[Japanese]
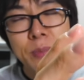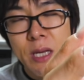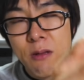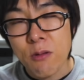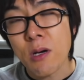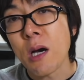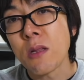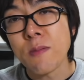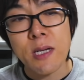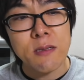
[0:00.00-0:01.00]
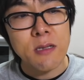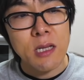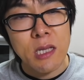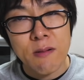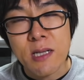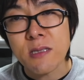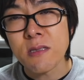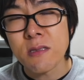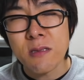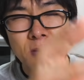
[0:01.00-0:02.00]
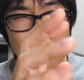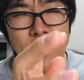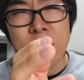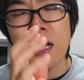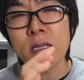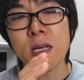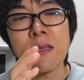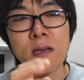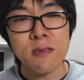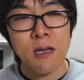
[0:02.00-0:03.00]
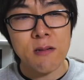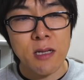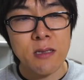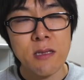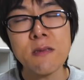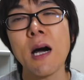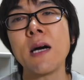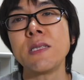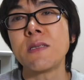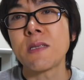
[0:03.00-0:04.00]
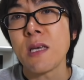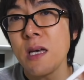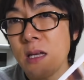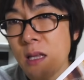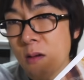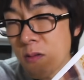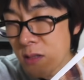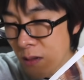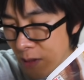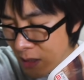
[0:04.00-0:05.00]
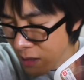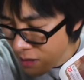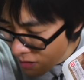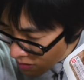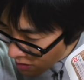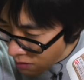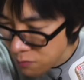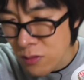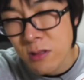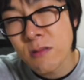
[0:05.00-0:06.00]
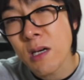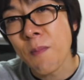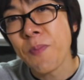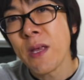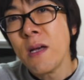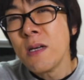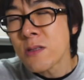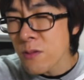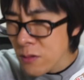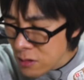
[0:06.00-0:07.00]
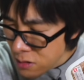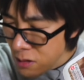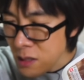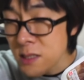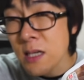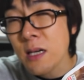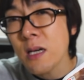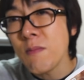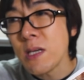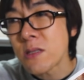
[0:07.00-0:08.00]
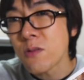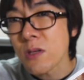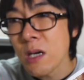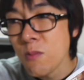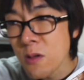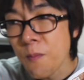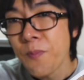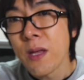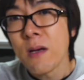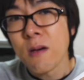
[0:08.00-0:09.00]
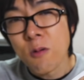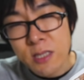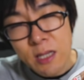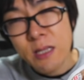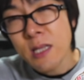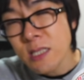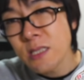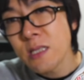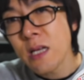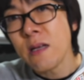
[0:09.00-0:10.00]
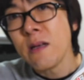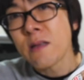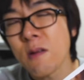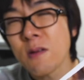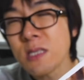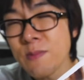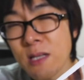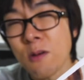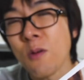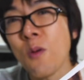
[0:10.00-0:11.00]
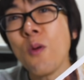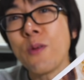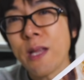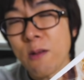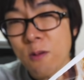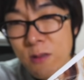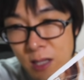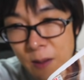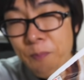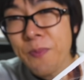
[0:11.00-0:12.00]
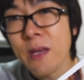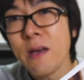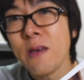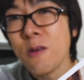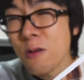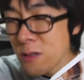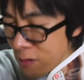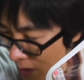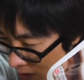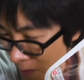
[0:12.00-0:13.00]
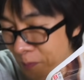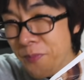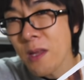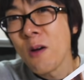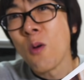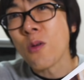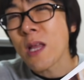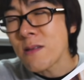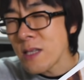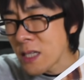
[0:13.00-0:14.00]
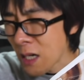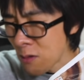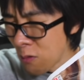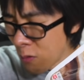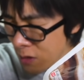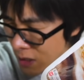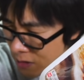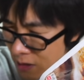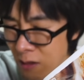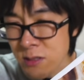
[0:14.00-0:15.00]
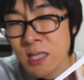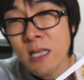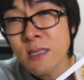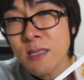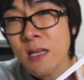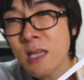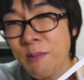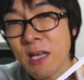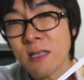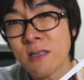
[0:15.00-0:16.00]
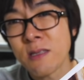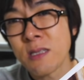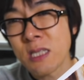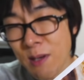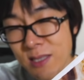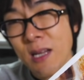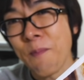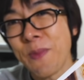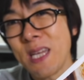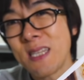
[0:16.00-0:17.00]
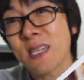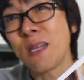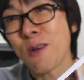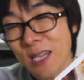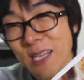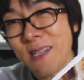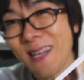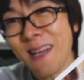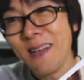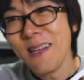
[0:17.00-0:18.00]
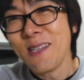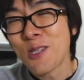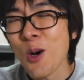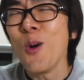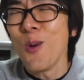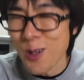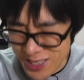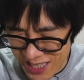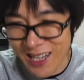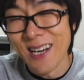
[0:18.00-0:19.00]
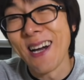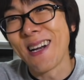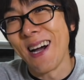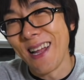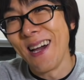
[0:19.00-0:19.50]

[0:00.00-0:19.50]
ビールとか飲まれる方はすんごいいい当てになるんだろうなっていう味付けでございますが実は僕はそういう居酒屋飯とかもお酒なしで楽しめる方なので余裕ですホタルイカのお気づけを散々食べたりしますから居酒屋とかに行って超美味しいからなんかあ